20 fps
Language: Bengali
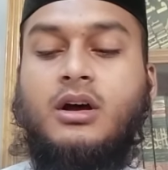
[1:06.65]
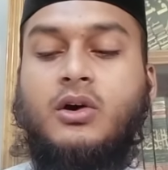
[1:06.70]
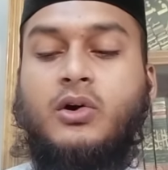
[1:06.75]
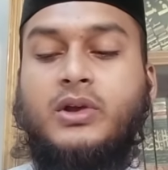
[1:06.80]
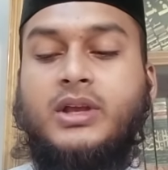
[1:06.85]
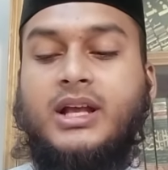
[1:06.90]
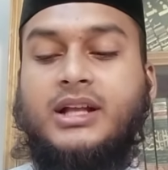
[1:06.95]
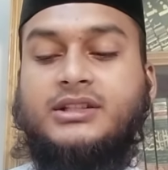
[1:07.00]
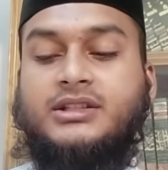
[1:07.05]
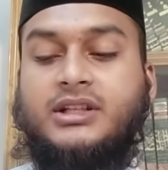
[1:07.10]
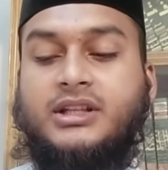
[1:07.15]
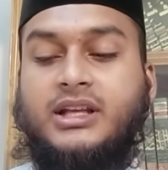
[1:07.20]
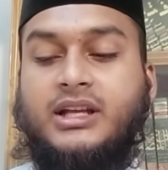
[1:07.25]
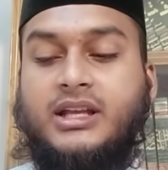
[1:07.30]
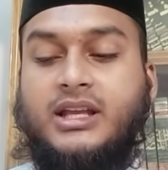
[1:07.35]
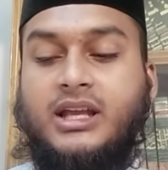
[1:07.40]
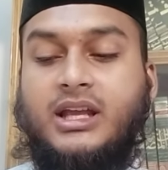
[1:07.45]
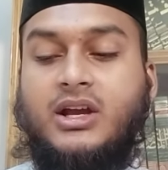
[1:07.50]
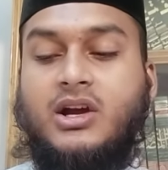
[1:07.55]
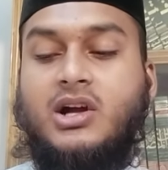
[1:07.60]
হইয়াছে
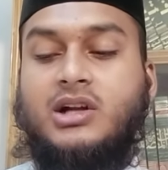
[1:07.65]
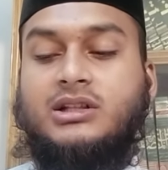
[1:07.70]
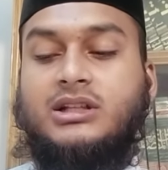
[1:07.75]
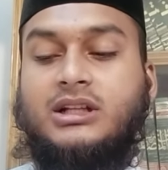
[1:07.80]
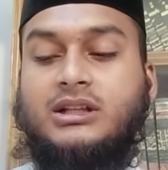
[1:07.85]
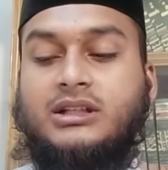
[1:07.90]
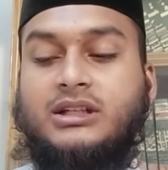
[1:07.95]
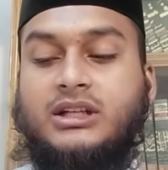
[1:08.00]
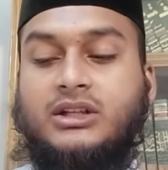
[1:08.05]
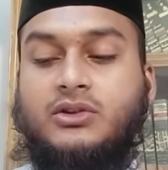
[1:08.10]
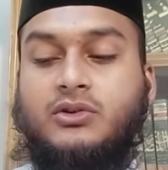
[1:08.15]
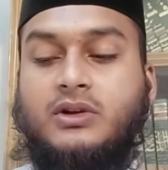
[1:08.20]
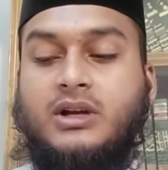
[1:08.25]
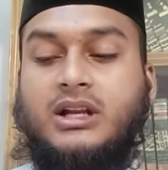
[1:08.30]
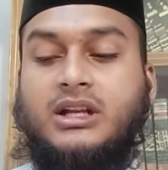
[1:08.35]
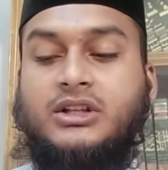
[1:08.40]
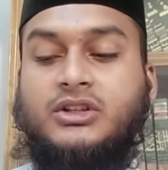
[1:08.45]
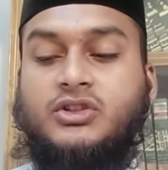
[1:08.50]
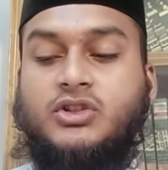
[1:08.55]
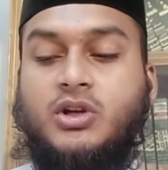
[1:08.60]
দেখে অর্থাৎ
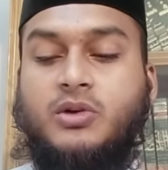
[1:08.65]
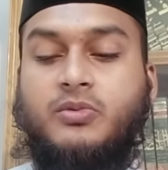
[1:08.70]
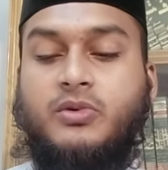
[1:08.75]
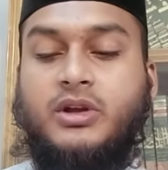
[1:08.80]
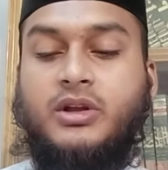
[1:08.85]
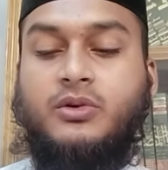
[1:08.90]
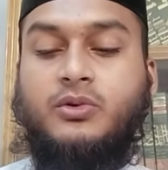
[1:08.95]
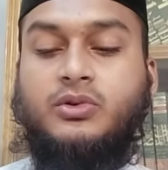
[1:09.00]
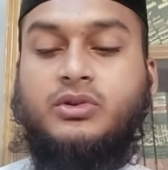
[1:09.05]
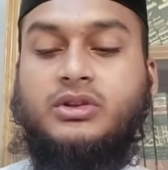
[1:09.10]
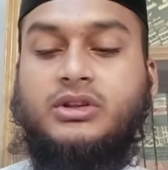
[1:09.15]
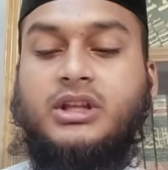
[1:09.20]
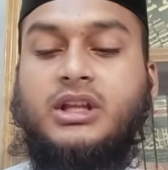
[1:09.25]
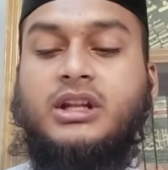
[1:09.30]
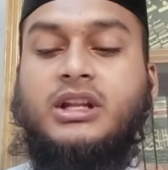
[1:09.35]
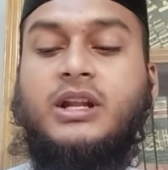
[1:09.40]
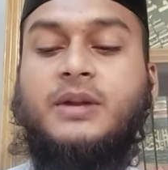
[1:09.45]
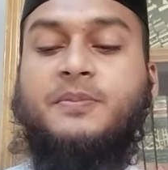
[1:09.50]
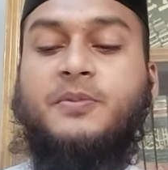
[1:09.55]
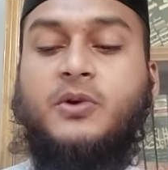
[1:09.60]
ঋতুকালীন সময়
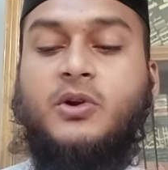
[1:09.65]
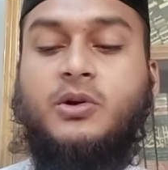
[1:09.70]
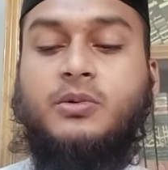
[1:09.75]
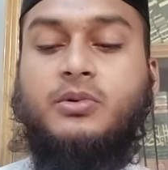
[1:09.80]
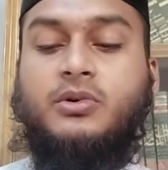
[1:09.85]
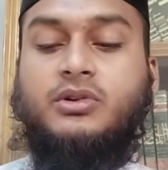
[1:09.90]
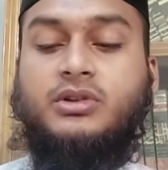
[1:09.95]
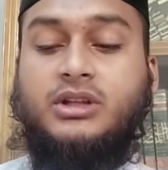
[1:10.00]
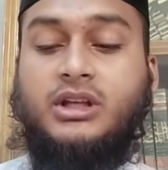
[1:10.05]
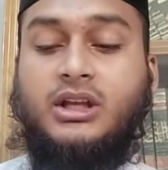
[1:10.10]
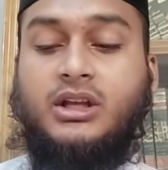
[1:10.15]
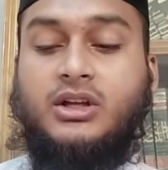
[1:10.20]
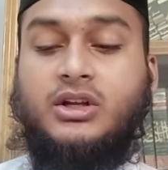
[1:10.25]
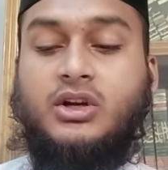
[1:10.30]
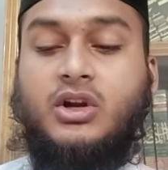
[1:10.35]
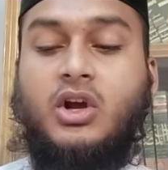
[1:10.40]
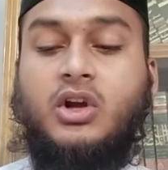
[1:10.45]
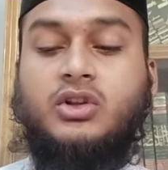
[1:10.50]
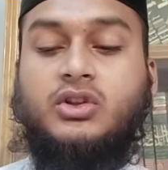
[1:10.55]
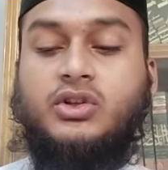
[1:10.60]
উত্তীর্ণের পরবর্তী
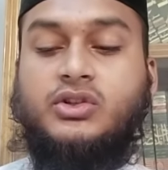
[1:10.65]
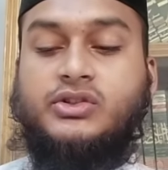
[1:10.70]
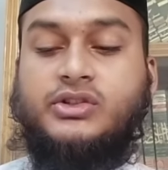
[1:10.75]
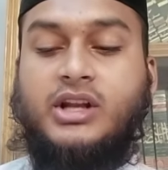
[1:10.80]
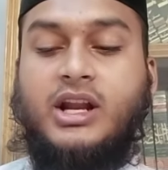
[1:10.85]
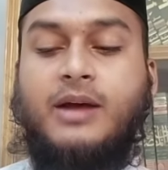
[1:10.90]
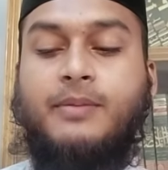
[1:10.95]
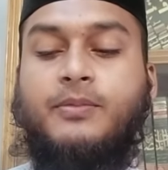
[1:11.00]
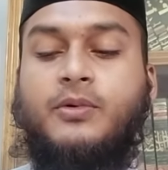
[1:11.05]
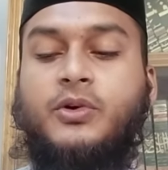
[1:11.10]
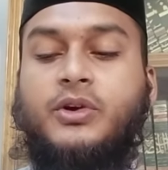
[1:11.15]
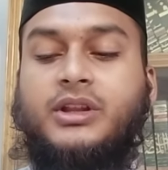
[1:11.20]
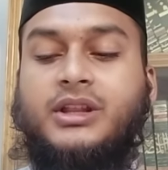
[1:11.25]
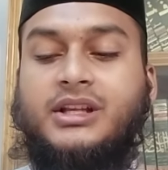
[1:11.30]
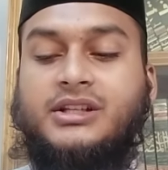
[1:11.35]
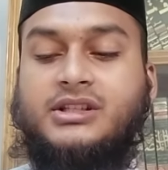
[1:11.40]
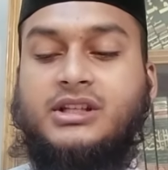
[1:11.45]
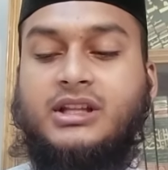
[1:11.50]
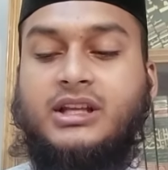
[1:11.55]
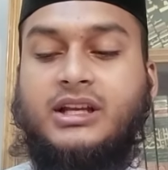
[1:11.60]
রক্তস্রাপ
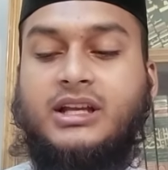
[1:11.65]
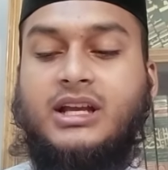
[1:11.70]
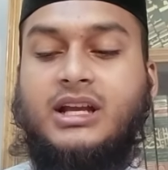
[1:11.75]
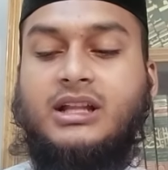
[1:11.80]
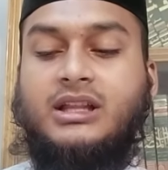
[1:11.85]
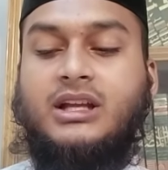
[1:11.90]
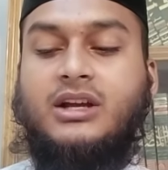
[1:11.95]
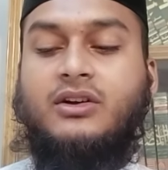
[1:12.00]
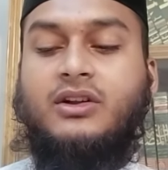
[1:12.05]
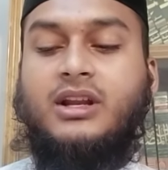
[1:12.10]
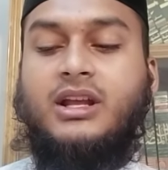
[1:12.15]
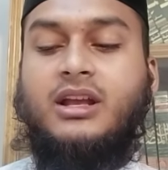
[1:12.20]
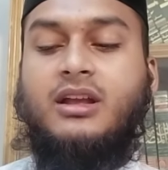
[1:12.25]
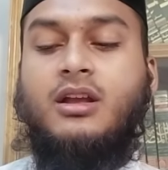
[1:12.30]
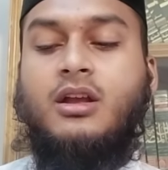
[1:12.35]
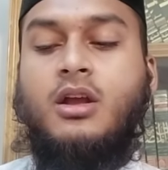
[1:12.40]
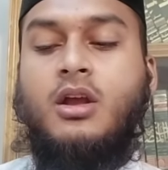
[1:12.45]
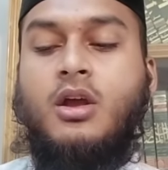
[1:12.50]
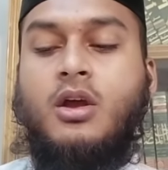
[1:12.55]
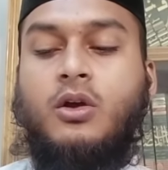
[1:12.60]
হইতেছে দেখে তাহলে
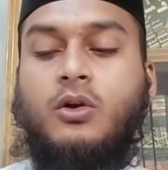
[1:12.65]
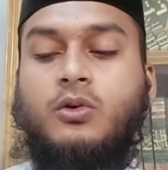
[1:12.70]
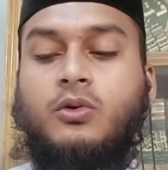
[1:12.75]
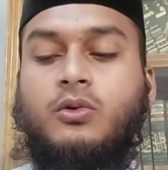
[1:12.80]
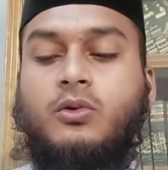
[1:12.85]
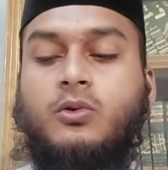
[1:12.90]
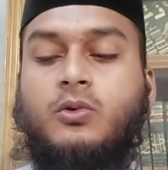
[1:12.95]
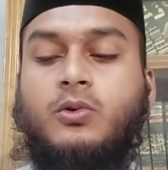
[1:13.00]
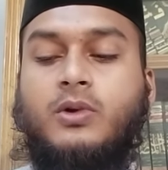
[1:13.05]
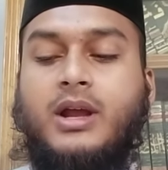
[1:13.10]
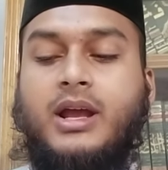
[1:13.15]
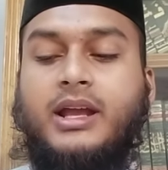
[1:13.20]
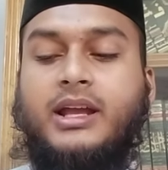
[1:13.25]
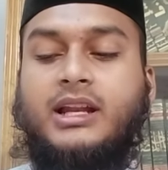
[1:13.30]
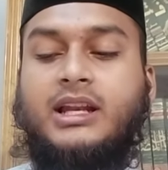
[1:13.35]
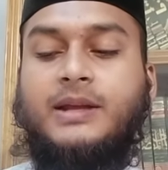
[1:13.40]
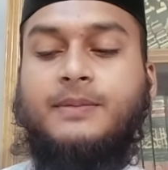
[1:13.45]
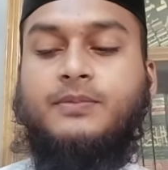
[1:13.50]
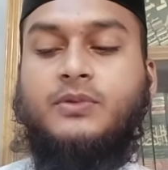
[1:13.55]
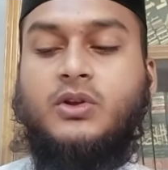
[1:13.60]
কোনো গুনাহে
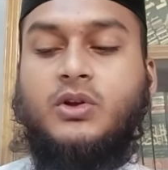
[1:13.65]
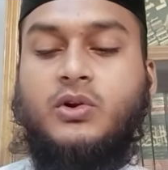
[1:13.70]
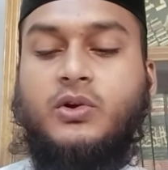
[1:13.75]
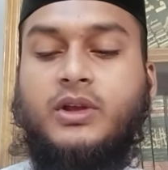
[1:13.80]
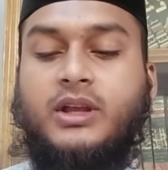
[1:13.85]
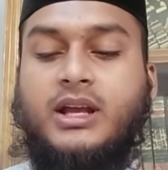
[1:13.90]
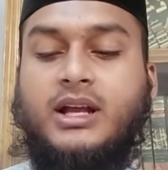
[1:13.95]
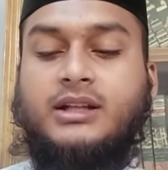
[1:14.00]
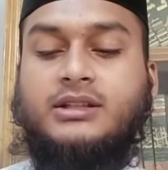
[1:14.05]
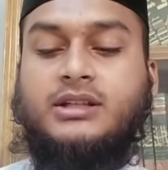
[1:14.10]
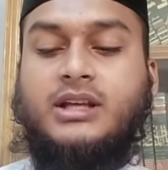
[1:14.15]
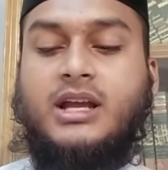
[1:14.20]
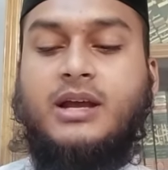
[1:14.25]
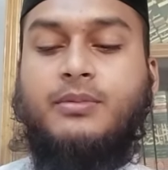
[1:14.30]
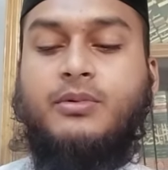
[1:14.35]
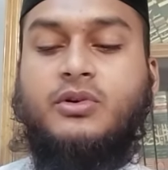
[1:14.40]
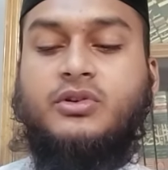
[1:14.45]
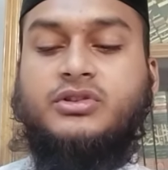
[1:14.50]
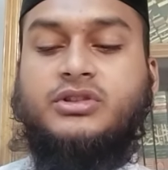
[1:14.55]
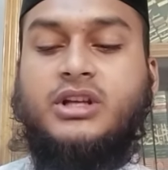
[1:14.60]
লিপ্ত রহিয়াছে
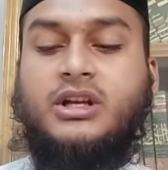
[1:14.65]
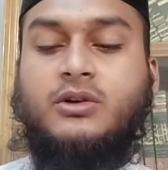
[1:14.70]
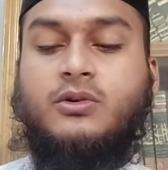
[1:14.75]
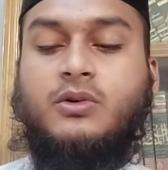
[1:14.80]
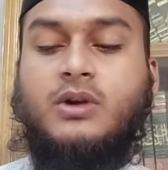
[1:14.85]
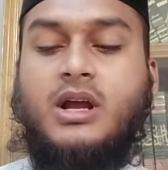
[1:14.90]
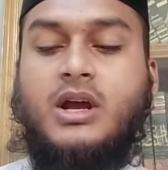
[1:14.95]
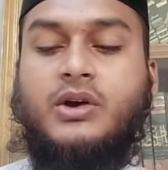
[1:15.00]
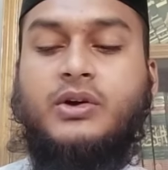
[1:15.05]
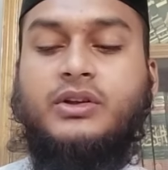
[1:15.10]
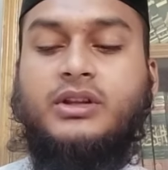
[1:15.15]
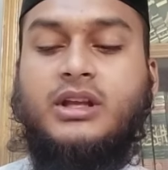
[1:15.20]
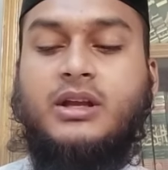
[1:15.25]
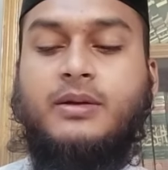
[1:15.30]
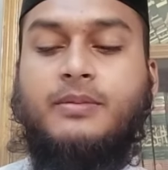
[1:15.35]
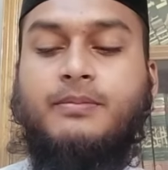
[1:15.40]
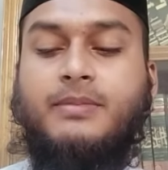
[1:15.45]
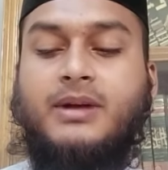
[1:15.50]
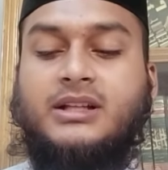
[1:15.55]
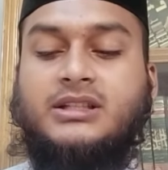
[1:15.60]
এবং সে গুণা হইতে
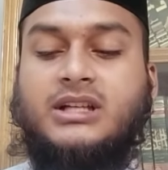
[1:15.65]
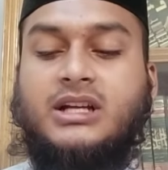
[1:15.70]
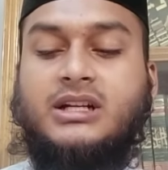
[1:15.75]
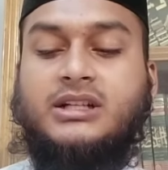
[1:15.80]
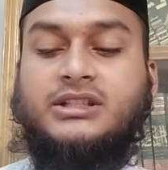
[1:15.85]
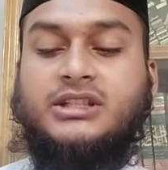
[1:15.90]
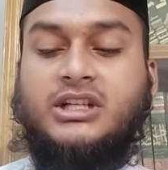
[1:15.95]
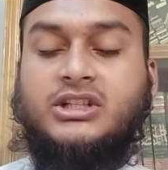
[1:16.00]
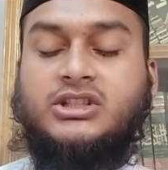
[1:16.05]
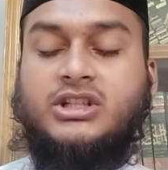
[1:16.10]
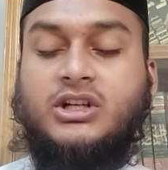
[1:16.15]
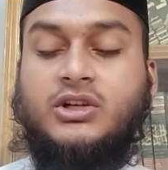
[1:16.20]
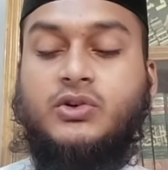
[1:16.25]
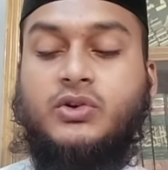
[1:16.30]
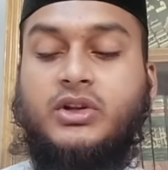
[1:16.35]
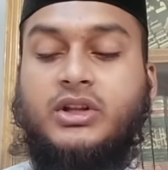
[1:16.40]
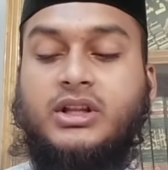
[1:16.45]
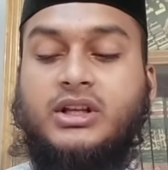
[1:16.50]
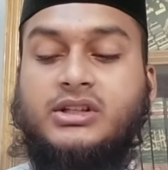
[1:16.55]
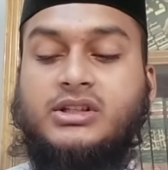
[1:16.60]
বাঁচার চেষ্টা
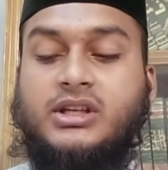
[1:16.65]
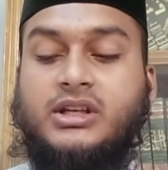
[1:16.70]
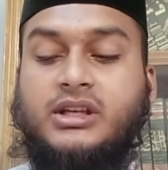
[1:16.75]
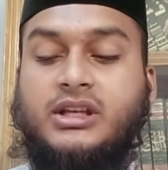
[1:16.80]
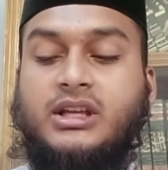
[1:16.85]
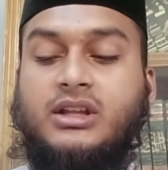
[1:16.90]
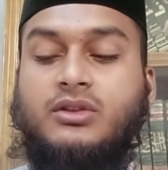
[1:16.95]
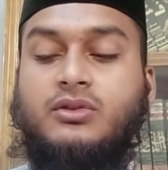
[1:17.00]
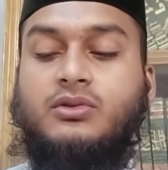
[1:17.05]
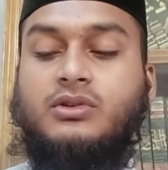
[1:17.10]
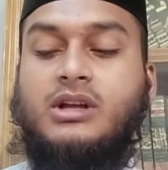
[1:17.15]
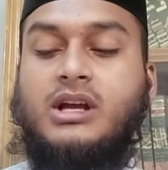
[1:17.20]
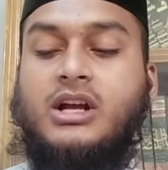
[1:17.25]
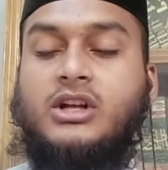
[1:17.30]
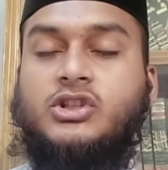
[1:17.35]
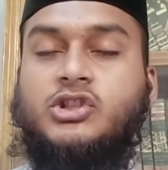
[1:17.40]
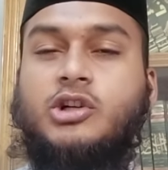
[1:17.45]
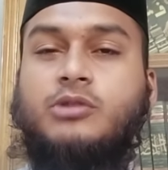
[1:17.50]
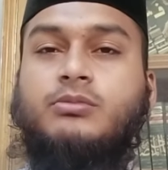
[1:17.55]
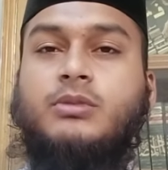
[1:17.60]
করিতেছে কিন্তু
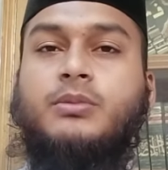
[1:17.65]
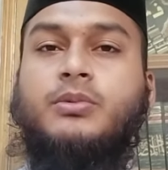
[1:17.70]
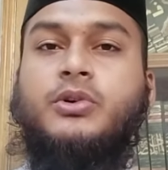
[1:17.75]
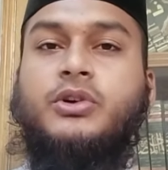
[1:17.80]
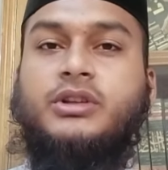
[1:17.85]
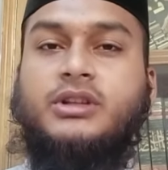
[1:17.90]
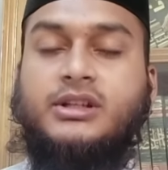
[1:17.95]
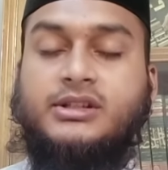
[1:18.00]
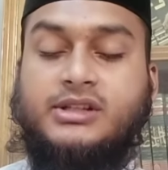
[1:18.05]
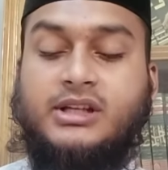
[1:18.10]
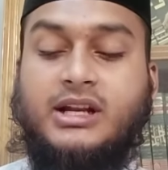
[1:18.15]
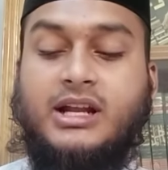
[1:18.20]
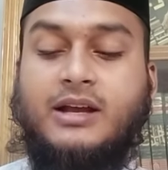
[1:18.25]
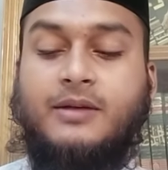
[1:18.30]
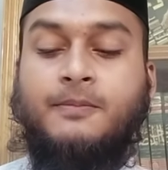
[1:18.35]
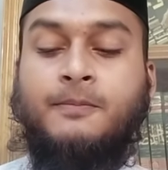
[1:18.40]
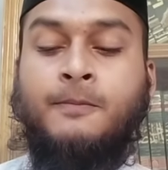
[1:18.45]
তাহার সম্ভব হইতেছে না